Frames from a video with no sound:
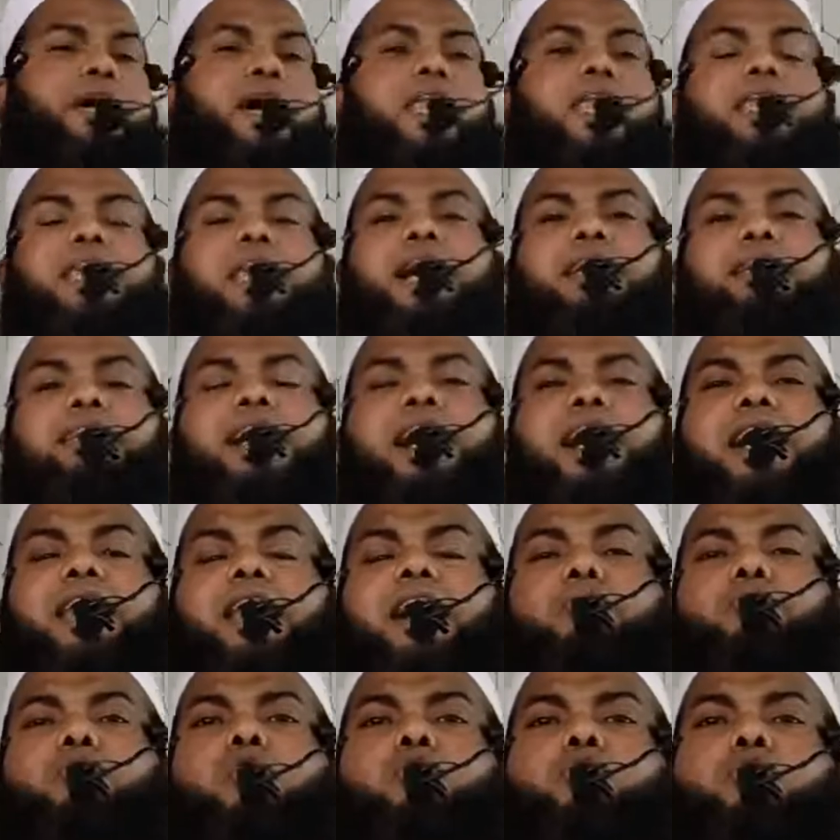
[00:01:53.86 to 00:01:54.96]
আমি আল্লাহ
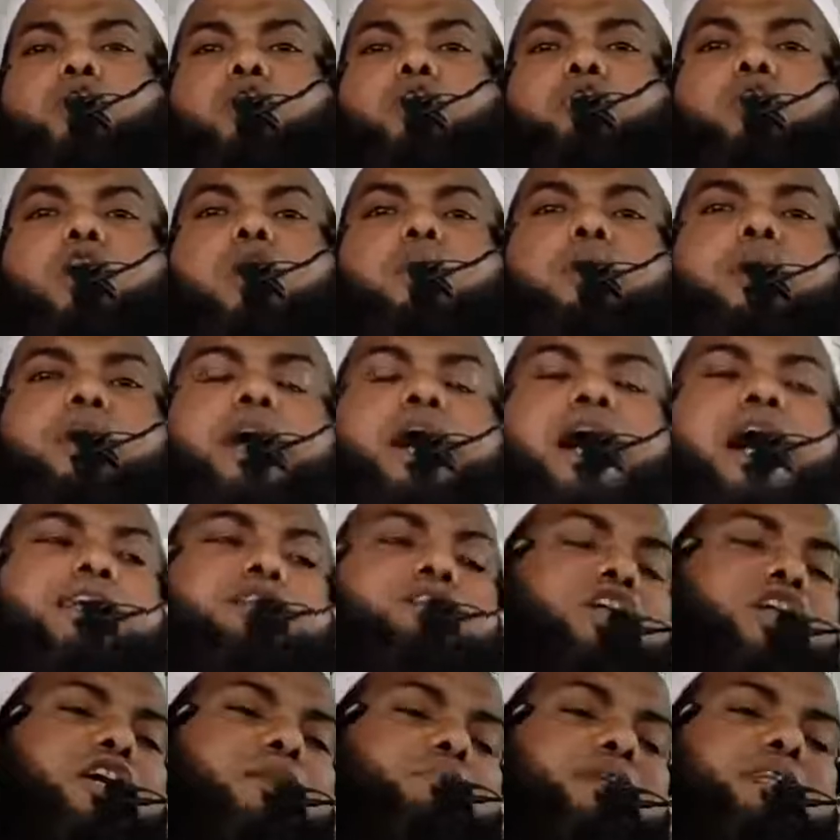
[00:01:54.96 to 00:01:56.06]
তালা মৌতে কবরে
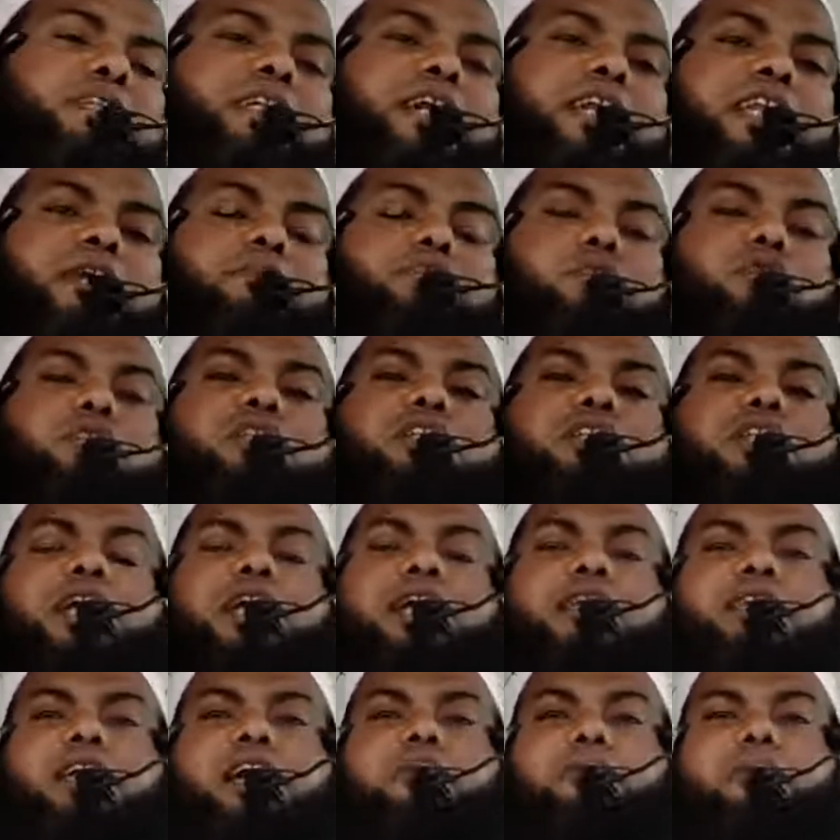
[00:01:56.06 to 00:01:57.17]
হাসরে মিজানে ভুল
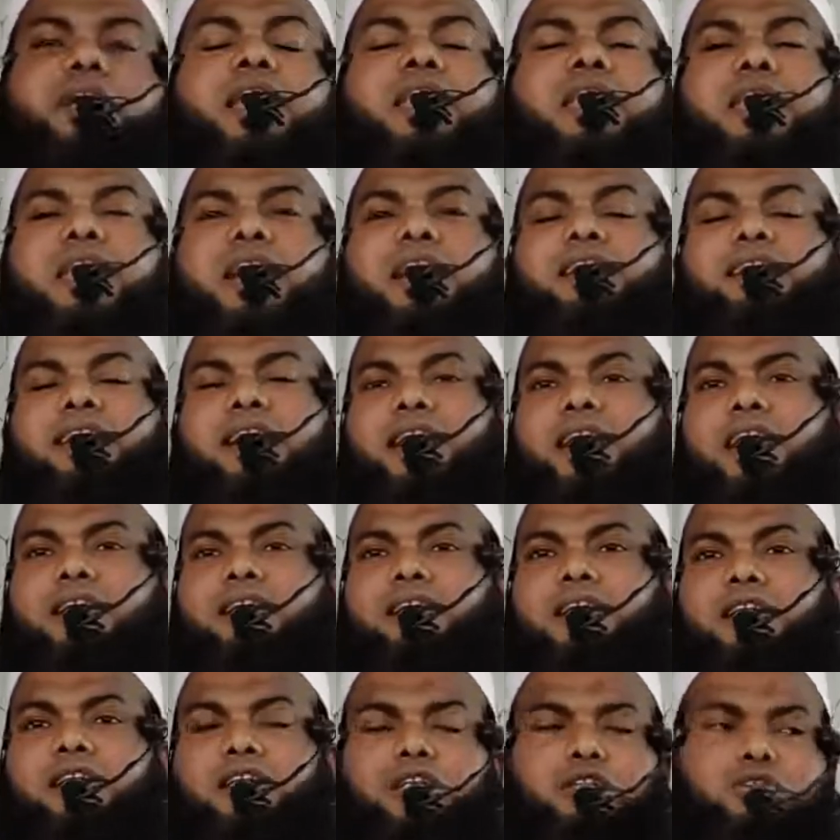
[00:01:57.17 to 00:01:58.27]
সেরাতে আমি আল্লাহ তালা
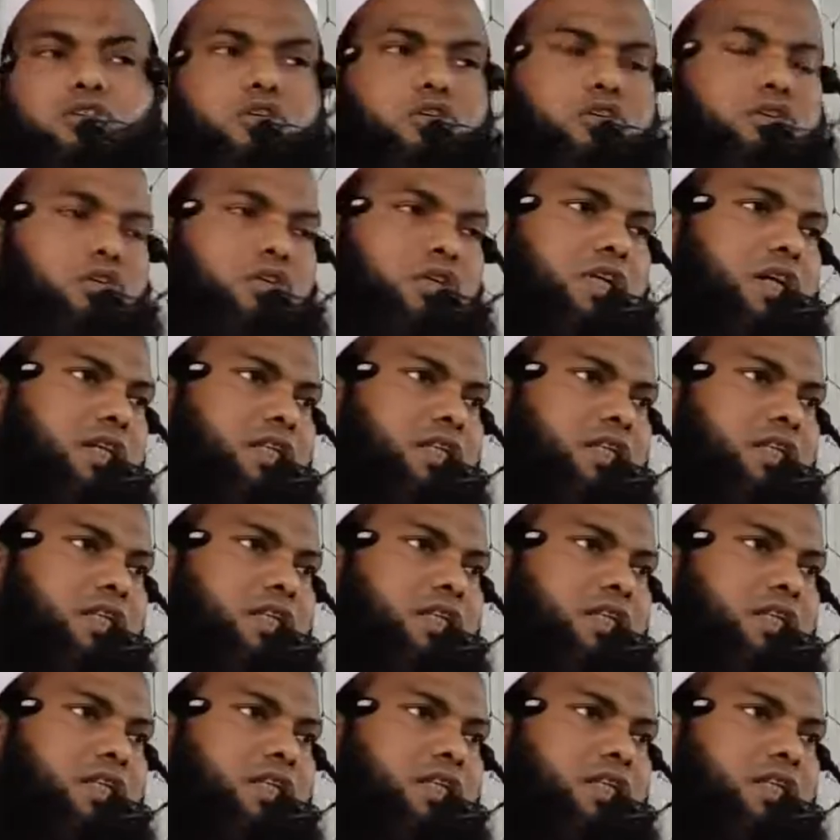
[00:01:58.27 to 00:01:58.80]
তাদের জন্য